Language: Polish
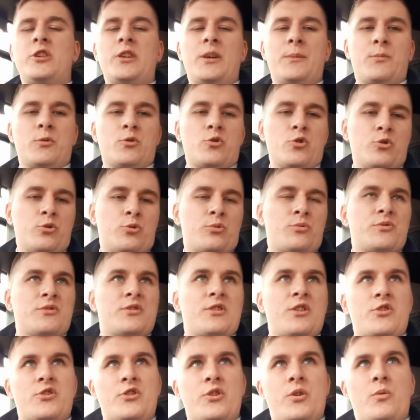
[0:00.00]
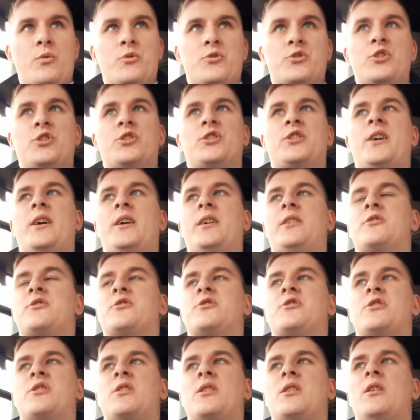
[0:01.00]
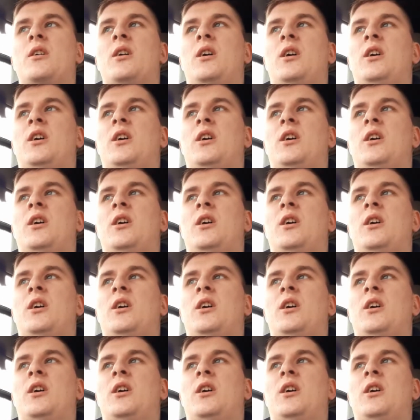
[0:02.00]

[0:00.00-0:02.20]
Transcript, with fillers: Na początku zdarzało się tak, że